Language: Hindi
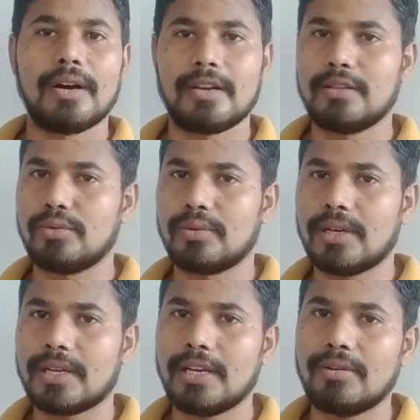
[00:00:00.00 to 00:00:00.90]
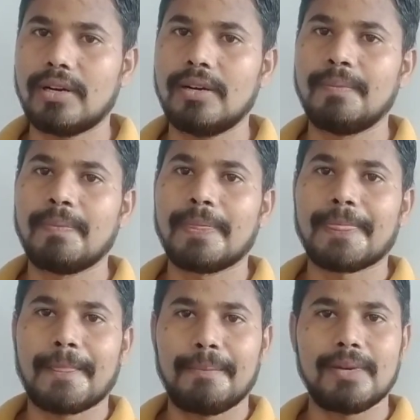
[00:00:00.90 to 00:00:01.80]
अनंत होगा क्या होगा
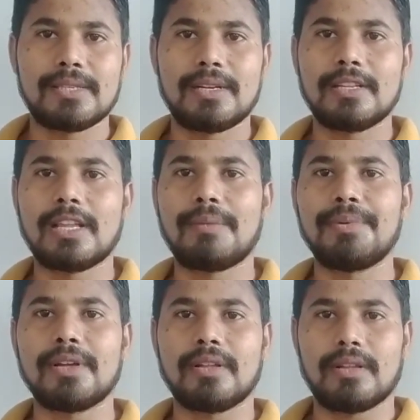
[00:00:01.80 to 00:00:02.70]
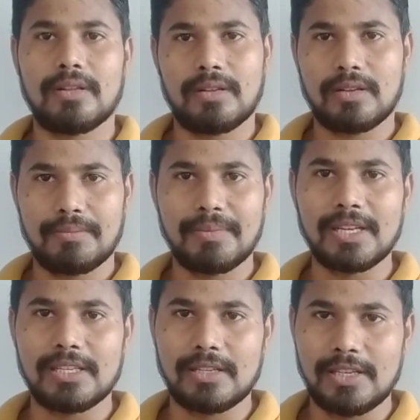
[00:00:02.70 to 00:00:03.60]
वैसे अनंत आप ही
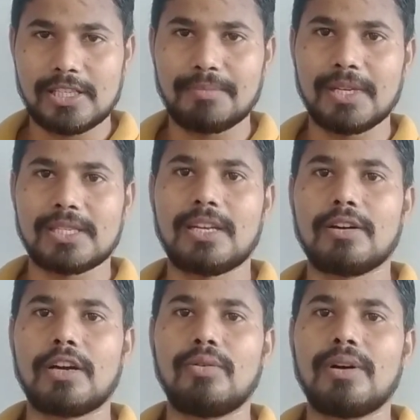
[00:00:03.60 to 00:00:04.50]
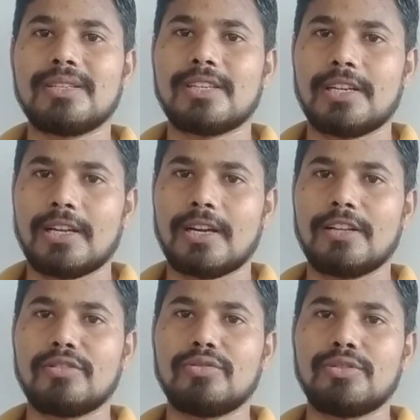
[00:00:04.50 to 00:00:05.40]
मैं ये शब्द ऐसा लग रहा होगा कि सर
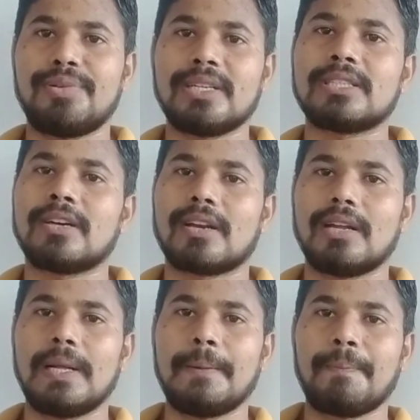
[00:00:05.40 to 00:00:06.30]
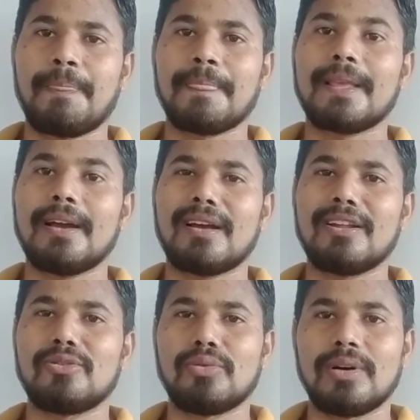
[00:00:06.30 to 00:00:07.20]
अनंत को तो फिक्स कर रहे हैं कि
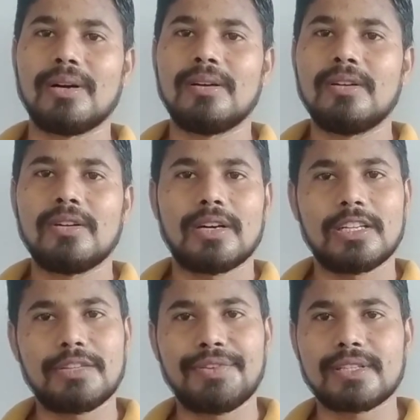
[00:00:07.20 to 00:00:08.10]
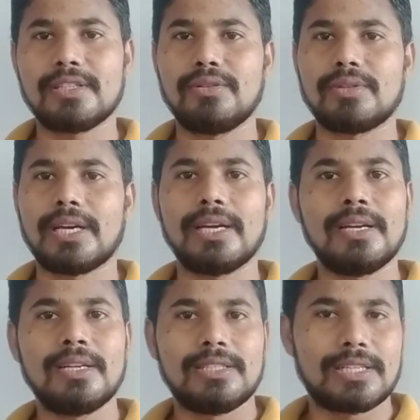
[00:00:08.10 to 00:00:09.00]
अनंत होगा अनंत फिक्स नहीं होता है
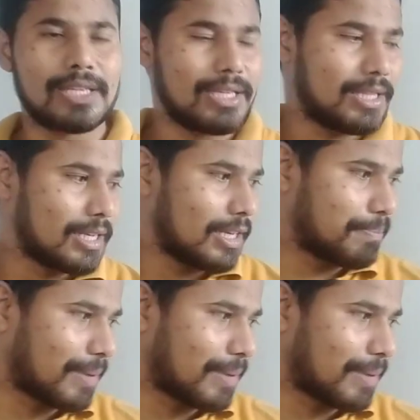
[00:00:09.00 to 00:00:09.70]
जैसे कहते हैं कि